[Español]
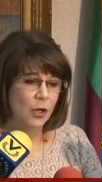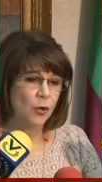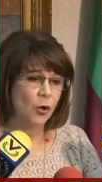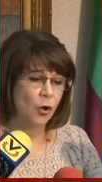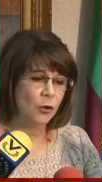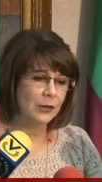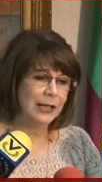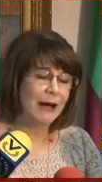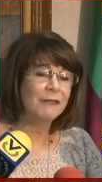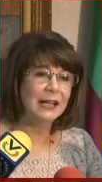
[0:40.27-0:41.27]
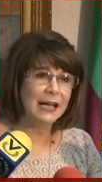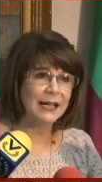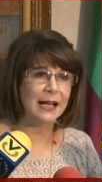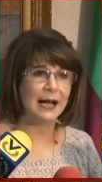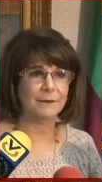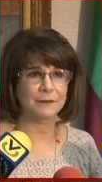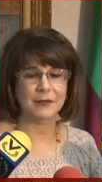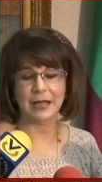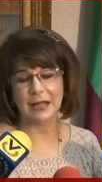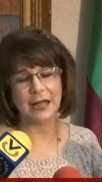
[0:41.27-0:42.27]
con la finalidad
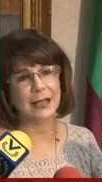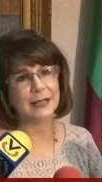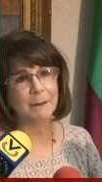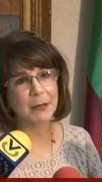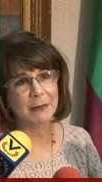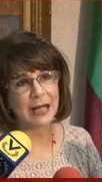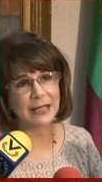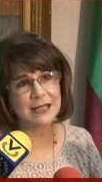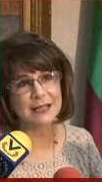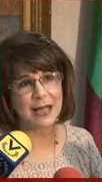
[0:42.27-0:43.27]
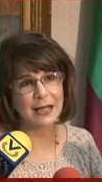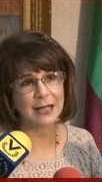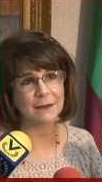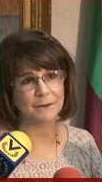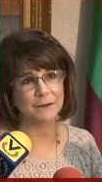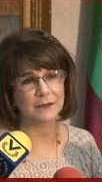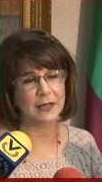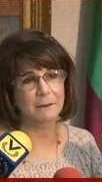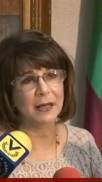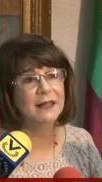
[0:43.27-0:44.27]
de que esta primera quincena
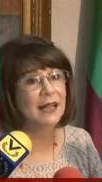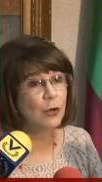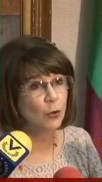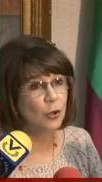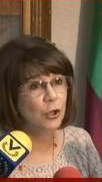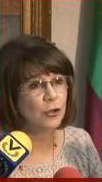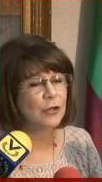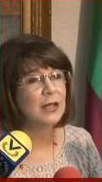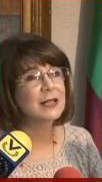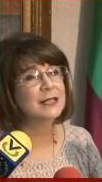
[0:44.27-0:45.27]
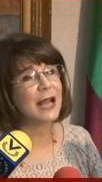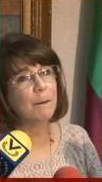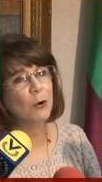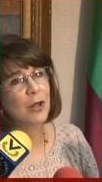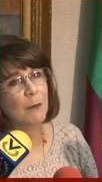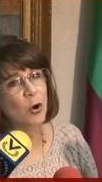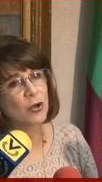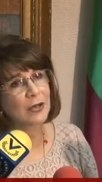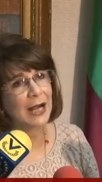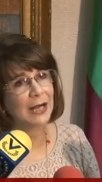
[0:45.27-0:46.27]
del mes de julio ya podamos
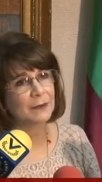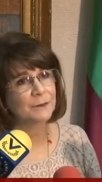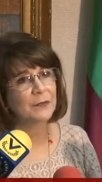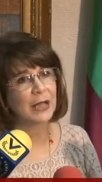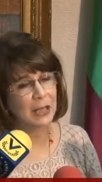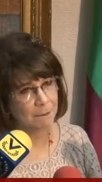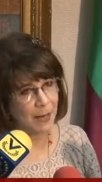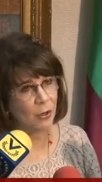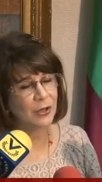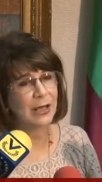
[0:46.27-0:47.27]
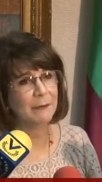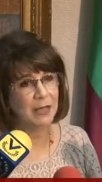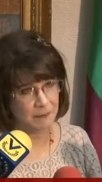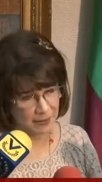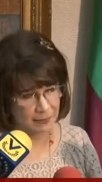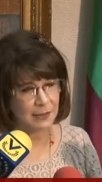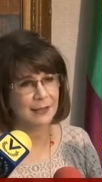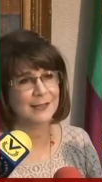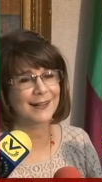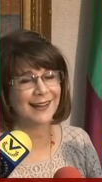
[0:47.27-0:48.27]
honrar el pago de la misma, es
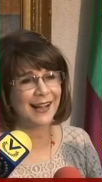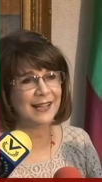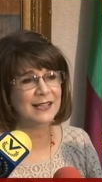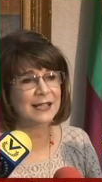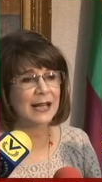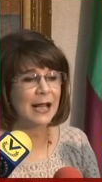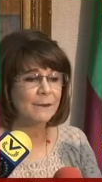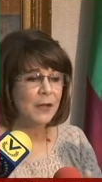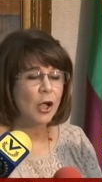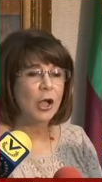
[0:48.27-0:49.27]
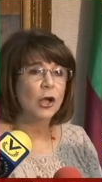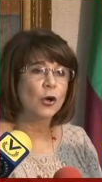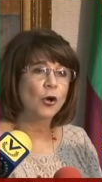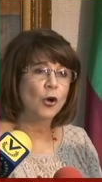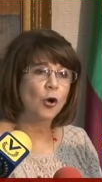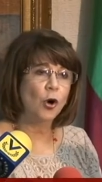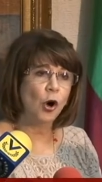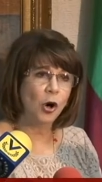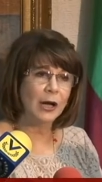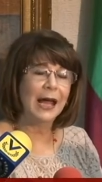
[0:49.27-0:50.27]
decir, de la quincena,
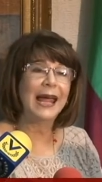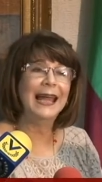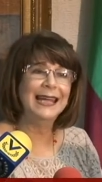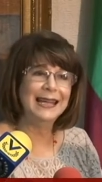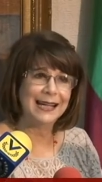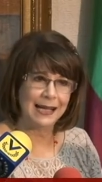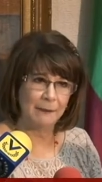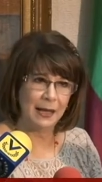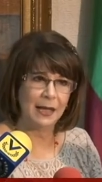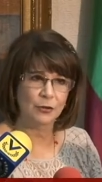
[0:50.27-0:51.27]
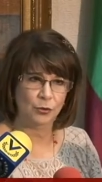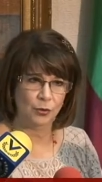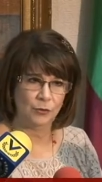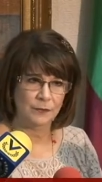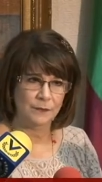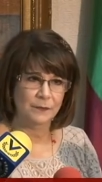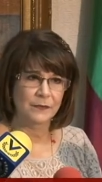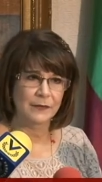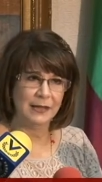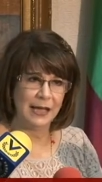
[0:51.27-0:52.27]
con el incremento
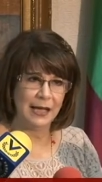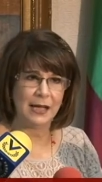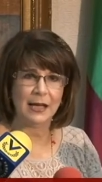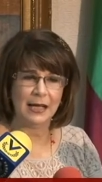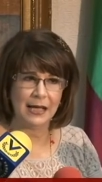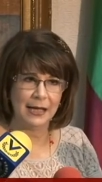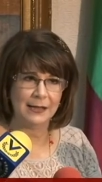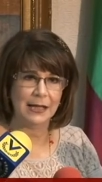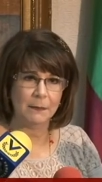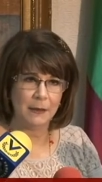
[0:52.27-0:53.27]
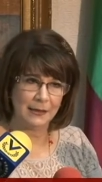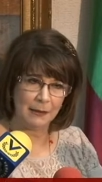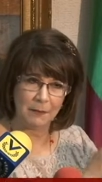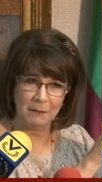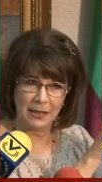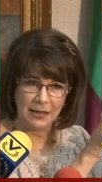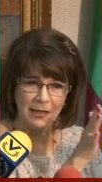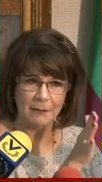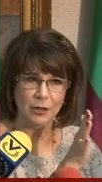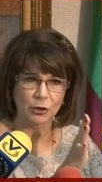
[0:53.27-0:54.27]
de este, este primer
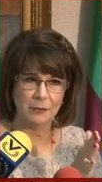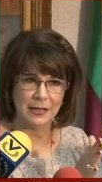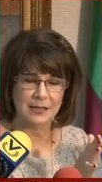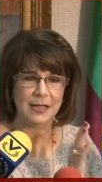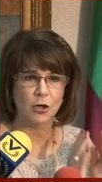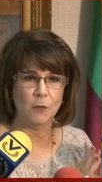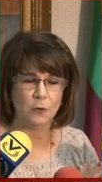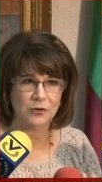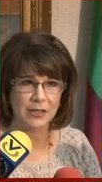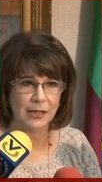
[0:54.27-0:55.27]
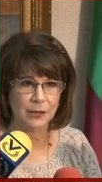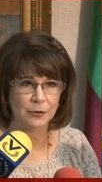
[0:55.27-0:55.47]
incremento del 25%.